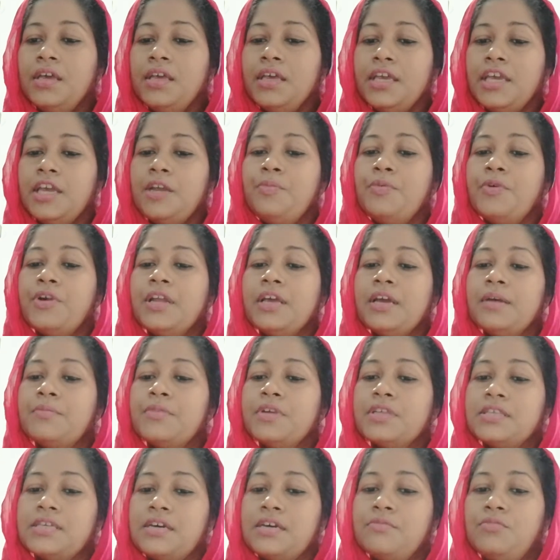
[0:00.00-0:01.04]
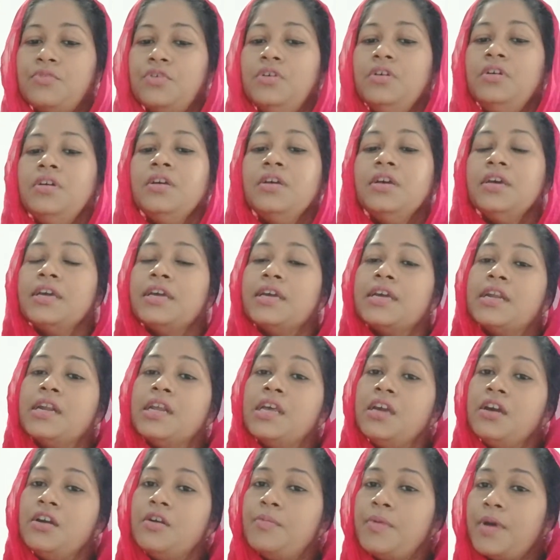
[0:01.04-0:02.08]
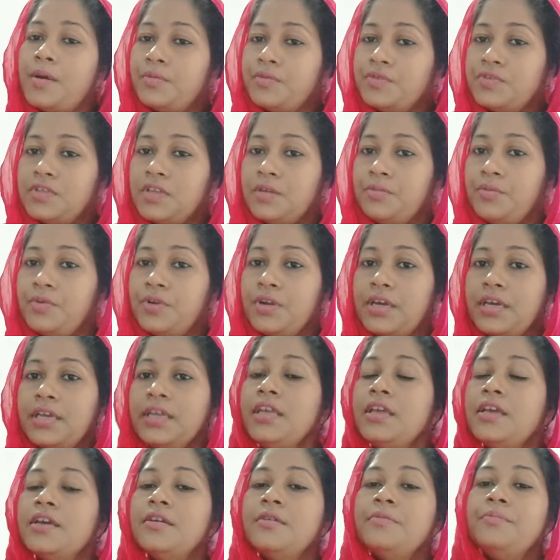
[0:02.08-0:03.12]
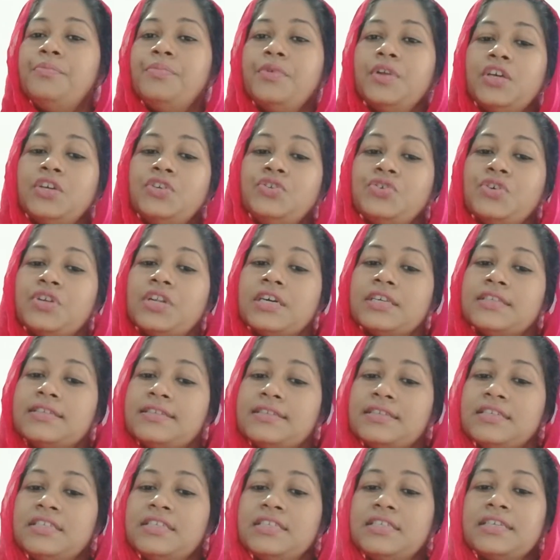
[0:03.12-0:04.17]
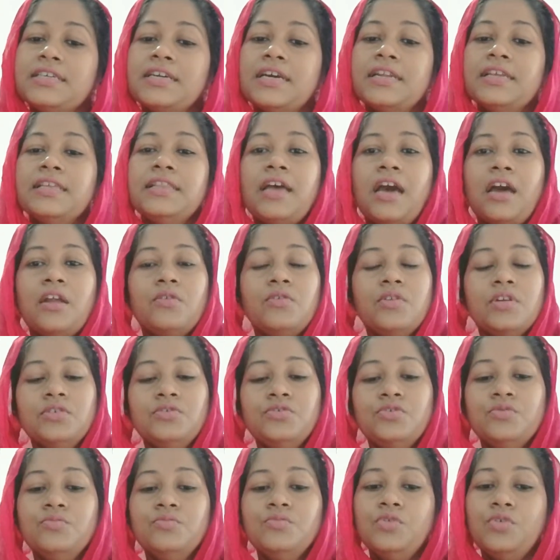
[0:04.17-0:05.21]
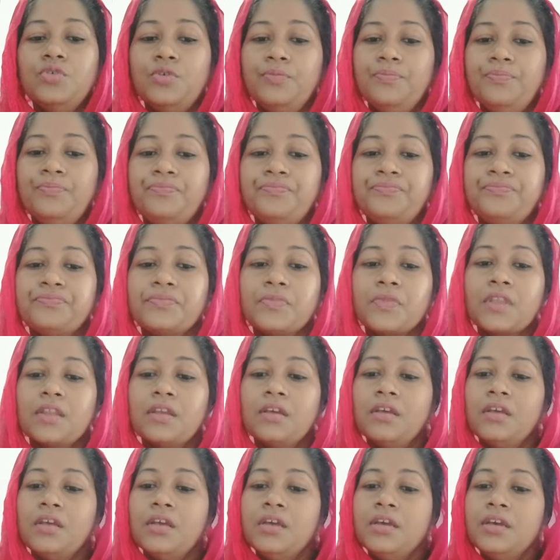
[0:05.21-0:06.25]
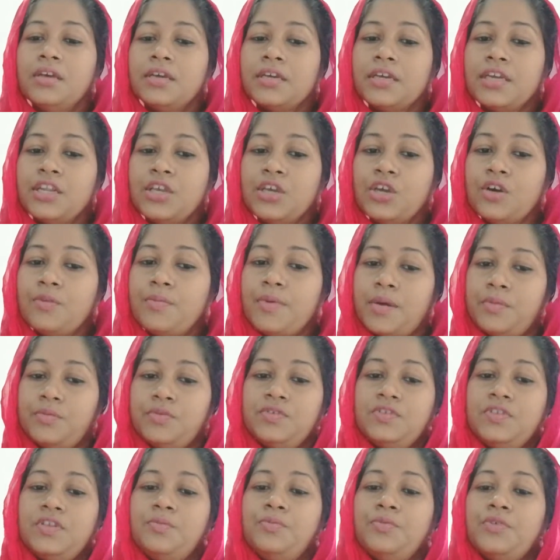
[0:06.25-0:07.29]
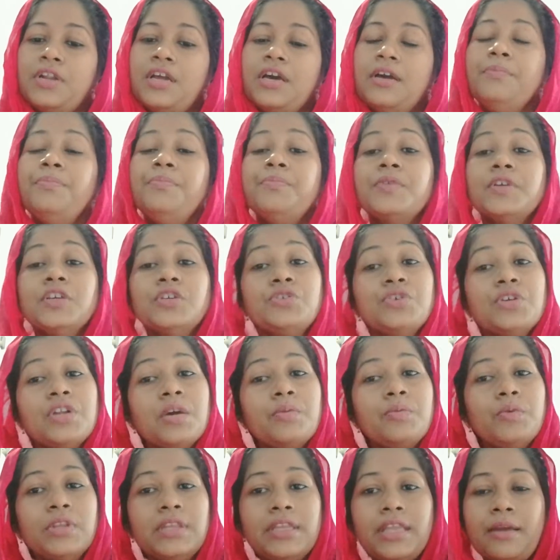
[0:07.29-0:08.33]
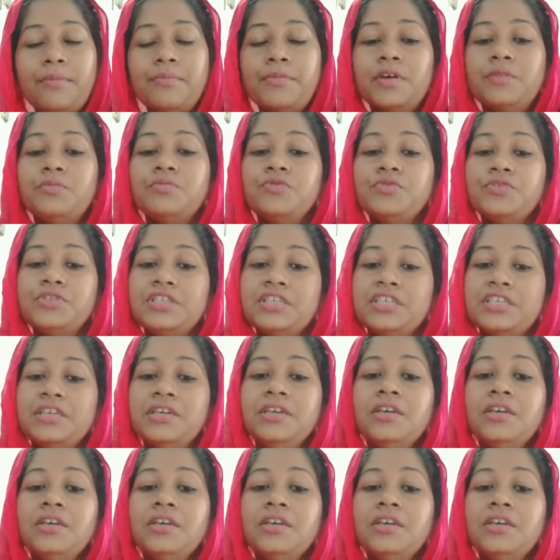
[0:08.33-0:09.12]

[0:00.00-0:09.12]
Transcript: এরপরে আমরা জানব গৃহ ব্যবস্থাপনায় প্রেষণা সৃষ্টিকারী ধারণাসমূহ গৃহ ব্যবস্থাপনা প্রেষণা বলতে আমরা বুঝি